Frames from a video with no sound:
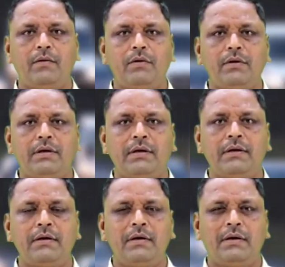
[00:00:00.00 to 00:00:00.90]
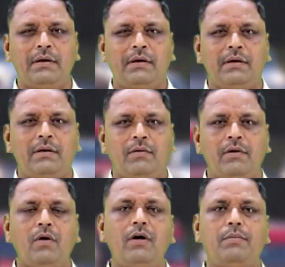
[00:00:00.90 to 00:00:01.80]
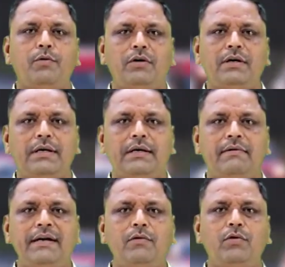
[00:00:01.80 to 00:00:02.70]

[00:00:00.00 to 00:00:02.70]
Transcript: ஒரு ஒரு லோடை போட்டுக்கிட்டு வண்டி